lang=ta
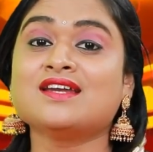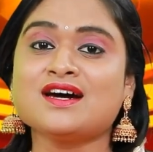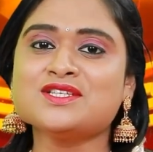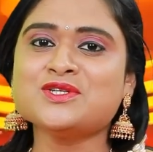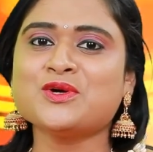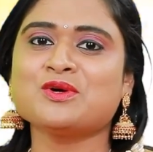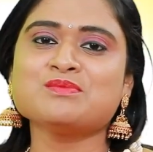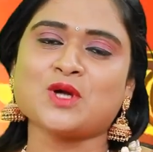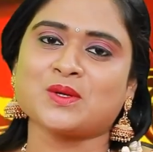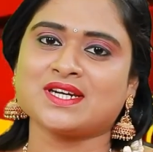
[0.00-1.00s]

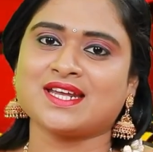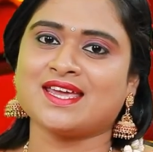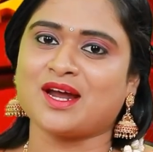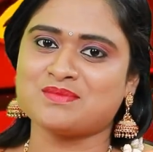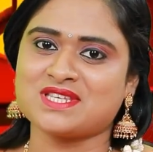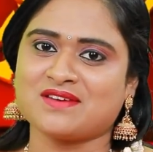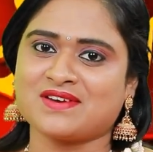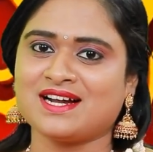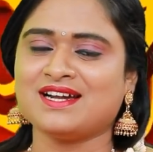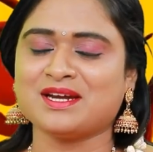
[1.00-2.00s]
ராஜயோகம் டாக்டர் கே ராம் சார்
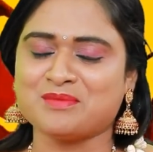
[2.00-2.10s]
அவர்கள்